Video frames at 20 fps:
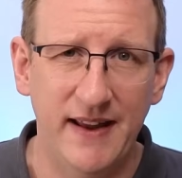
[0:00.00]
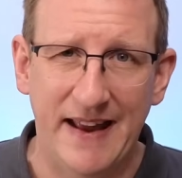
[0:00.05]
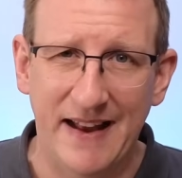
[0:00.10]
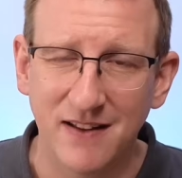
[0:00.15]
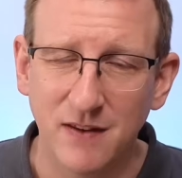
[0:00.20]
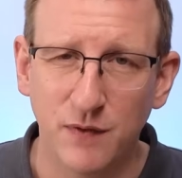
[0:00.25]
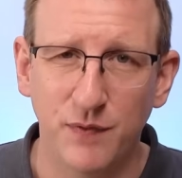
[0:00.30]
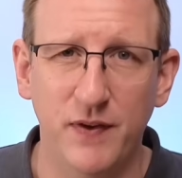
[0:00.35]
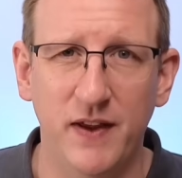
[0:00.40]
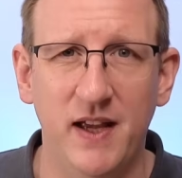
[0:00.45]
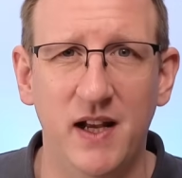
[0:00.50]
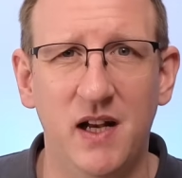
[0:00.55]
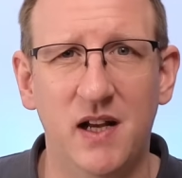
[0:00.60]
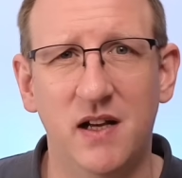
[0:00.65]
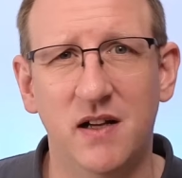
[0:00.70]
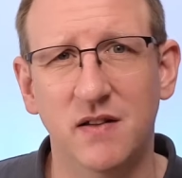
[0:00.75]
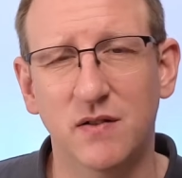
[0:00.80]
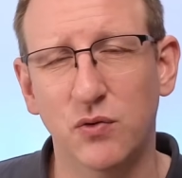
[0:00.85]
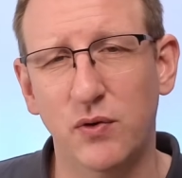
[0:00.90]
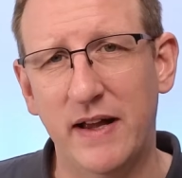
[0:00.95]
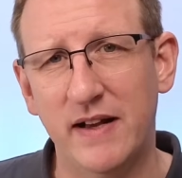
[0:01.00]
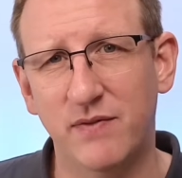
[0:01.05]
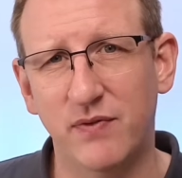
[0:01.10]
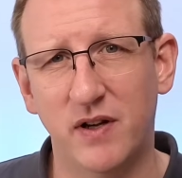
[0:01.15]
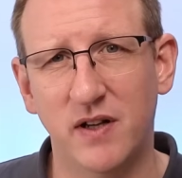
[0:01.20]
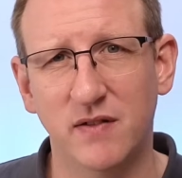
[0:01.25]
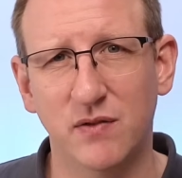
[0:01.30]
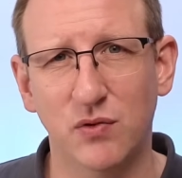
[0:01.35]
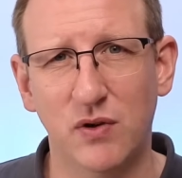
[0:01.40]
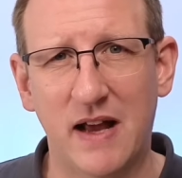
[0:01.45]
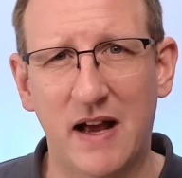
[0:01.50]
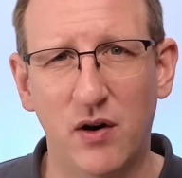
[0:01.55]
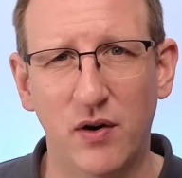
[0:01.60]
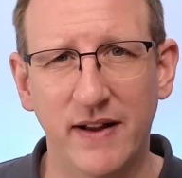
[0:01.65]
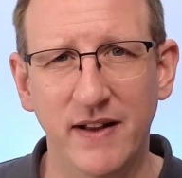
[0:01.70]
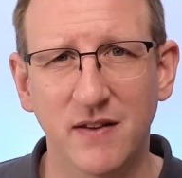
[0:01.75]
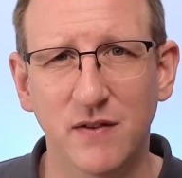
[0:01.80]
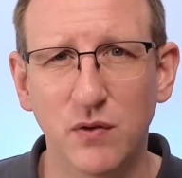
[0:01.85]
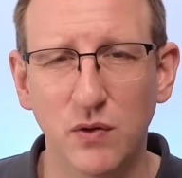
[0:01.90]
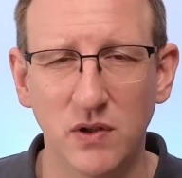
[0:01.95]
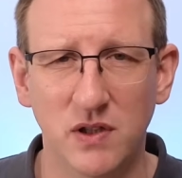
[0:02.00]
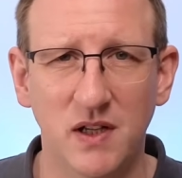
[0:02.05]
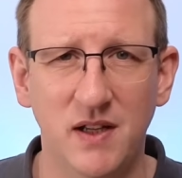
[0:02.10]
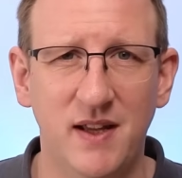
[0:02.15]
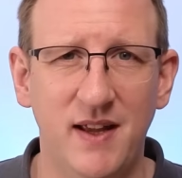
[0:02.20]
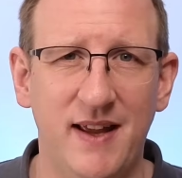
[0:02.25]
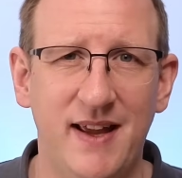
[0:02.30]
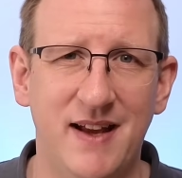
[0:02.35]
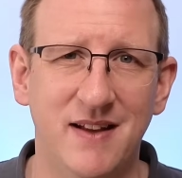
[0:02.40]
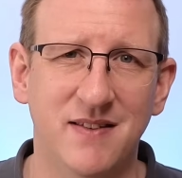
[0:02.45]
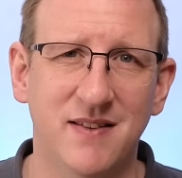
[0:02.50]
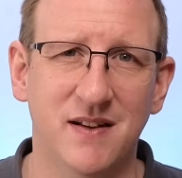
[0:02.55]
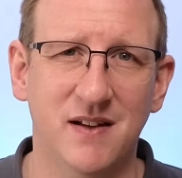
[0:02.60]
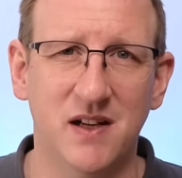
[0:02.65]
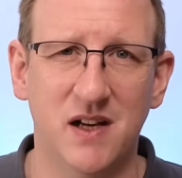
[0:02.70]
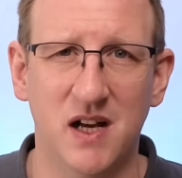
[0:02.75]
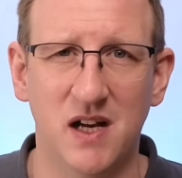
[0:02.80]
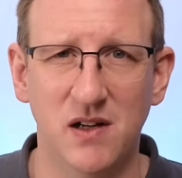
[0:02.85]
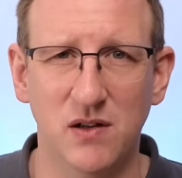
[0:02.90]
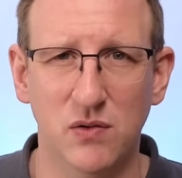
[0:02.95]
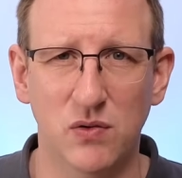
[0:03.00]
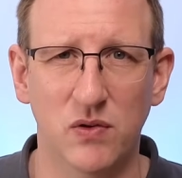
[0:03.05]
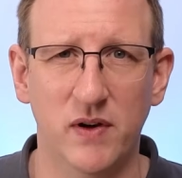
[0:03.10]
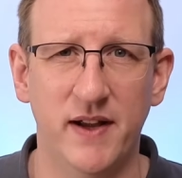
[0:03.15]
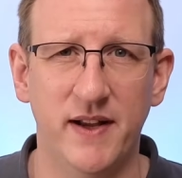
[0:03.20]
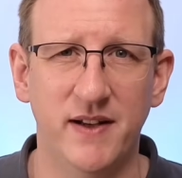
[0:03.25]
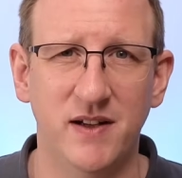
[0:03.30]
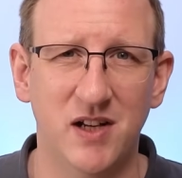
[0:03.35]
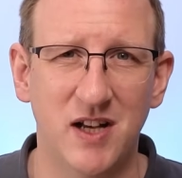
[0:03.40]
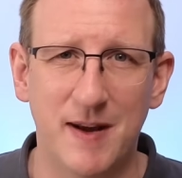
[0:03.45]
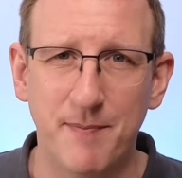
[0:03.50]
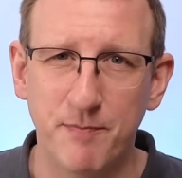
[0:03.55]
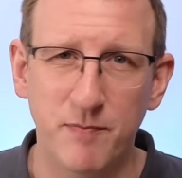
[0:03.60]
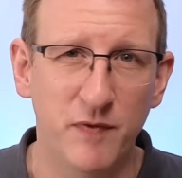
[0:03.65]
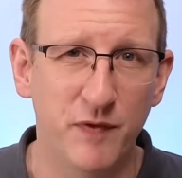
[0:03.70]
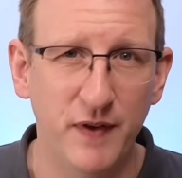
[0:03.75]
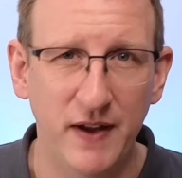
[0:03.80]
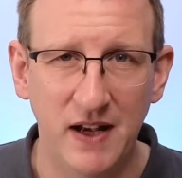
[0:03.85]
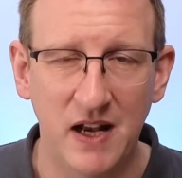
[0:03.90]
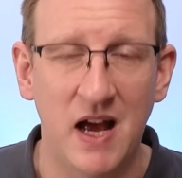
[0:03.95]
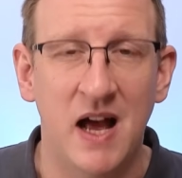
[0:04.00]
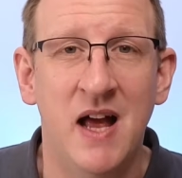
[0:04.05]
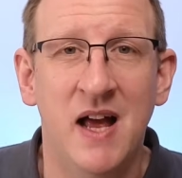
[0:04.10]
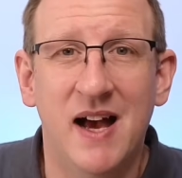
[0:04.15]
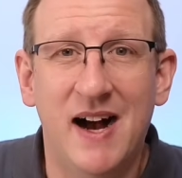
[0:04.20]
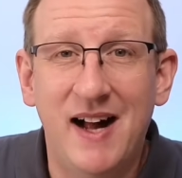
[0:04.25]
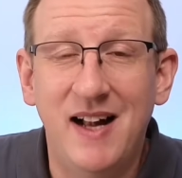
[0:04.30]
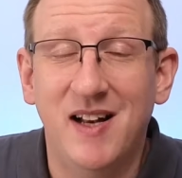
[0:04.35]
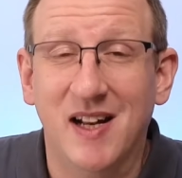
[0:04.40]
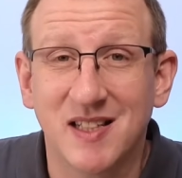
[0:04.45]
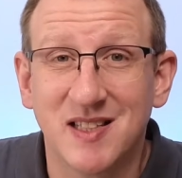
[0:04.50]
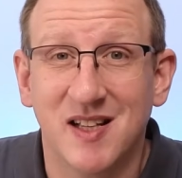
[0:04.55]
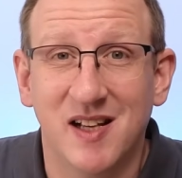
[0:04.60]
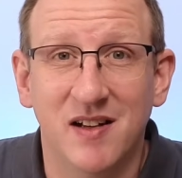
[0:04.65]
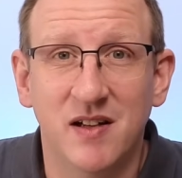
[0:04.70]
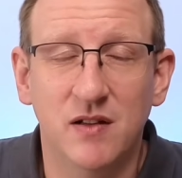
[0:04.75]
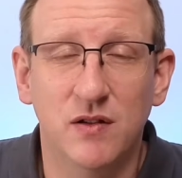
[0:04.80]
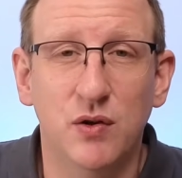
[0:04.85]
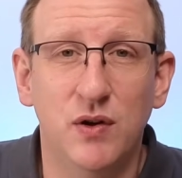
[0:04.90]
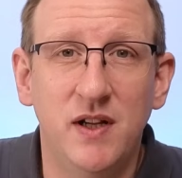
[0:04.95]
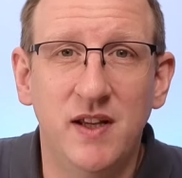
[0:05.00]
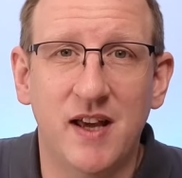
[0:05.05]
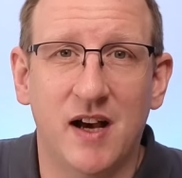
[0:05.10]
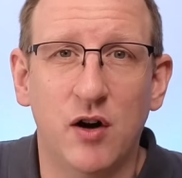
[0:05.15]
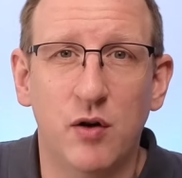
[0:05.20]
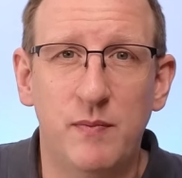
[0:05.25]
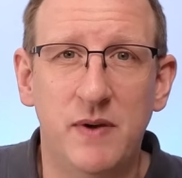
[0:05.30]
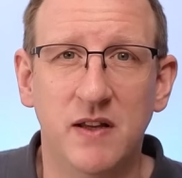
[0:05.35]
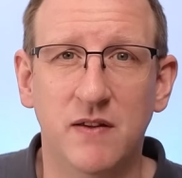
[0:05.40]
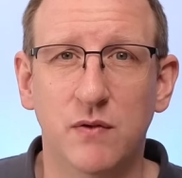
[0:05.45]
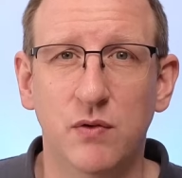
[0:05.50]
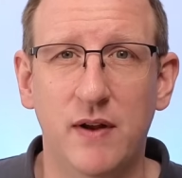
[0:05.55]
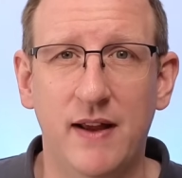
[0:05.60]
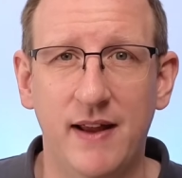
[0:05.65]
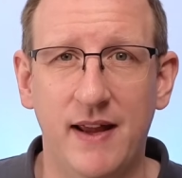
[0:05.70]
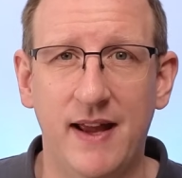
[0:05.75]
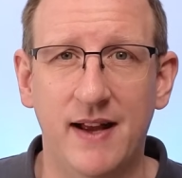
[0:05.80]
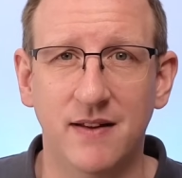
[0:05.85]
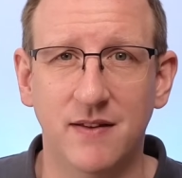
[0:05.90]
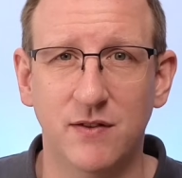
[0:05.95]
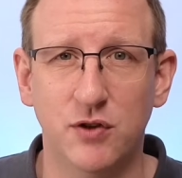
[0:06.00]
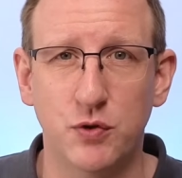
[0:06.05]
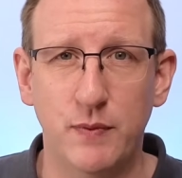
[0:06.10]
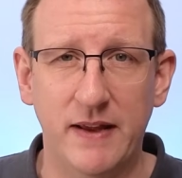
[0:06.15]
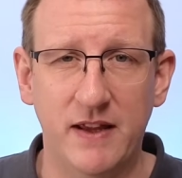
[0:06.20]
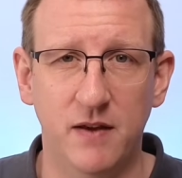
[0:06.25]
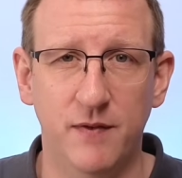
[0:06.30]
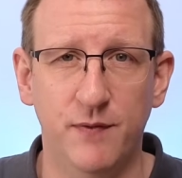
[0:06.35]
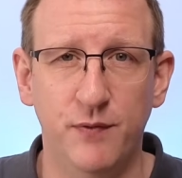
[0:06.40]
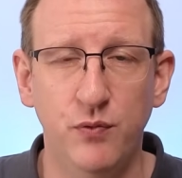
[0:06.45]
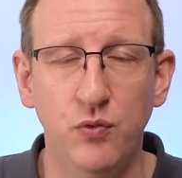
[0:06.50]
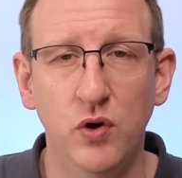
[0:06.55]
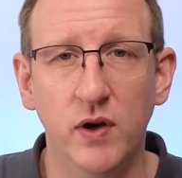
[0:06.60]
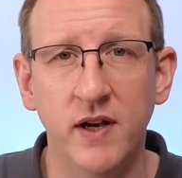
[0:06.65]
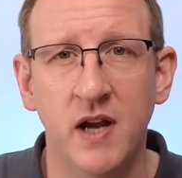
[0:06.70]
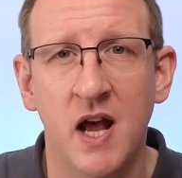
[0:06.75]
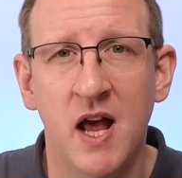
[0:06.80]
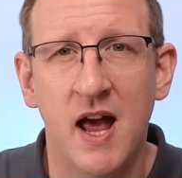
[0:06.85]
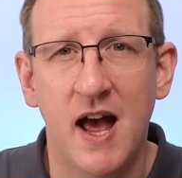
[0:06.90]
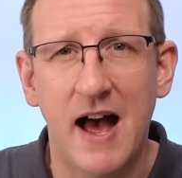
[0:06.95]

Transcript: Herzfehler, so etwas oder auch entzündliche Herzerkrankungen, Klappenfehler. All das kann natürlich auch mal zu der Herzschwäche führen.